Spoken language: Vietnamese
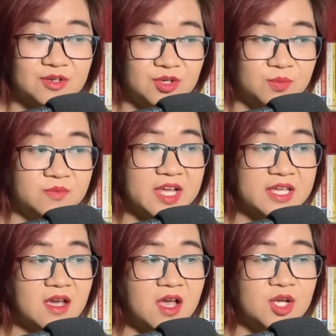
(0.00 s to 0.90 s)
Đúng vậy,
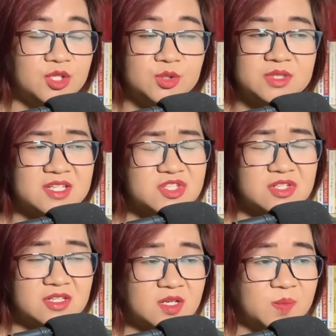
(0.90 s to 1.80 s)
tôi thật
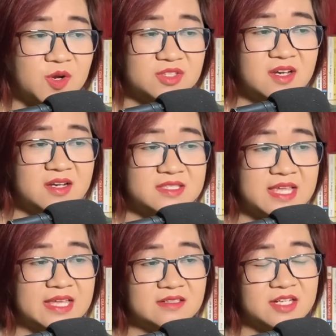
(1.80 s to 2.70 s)
sự không có thời
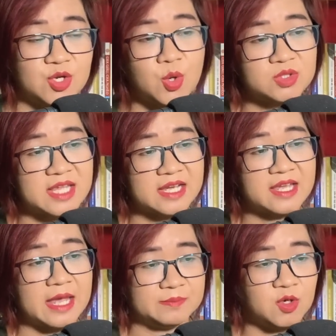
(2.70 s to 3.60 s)
gian để cô ta
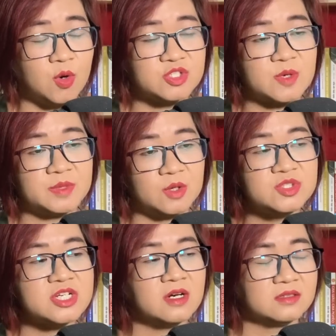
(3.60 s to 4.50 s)
cảm ngộ trong đấu
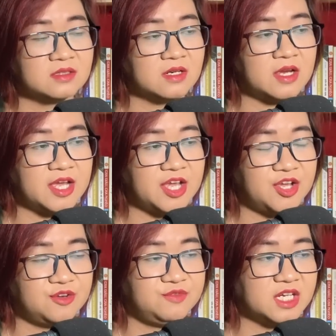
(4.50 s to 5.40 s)
trường.
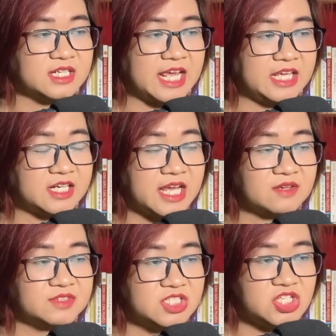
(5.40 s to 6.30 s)
Việc này
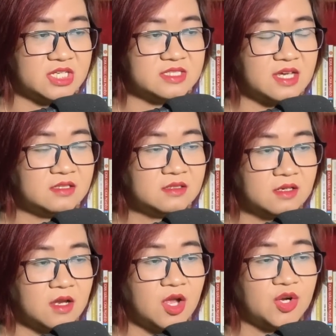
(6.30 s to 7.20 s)
khác với chỉ dẫn,
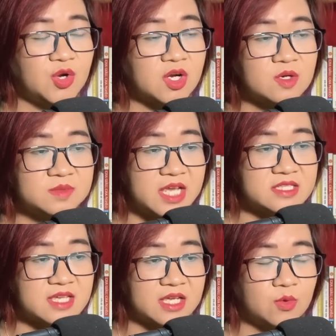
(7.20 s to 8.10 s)
nó không thể
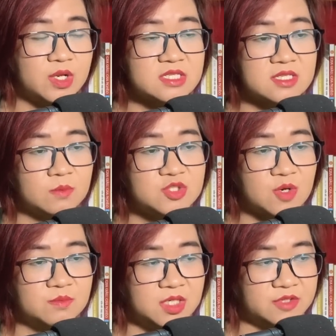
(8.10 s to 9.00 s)
giải quyết xong
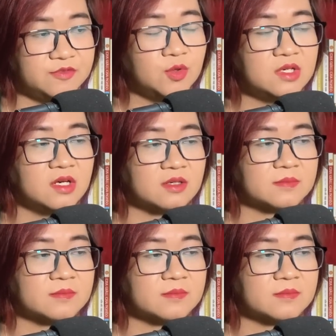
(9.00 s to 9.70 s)
trong 10 phút được.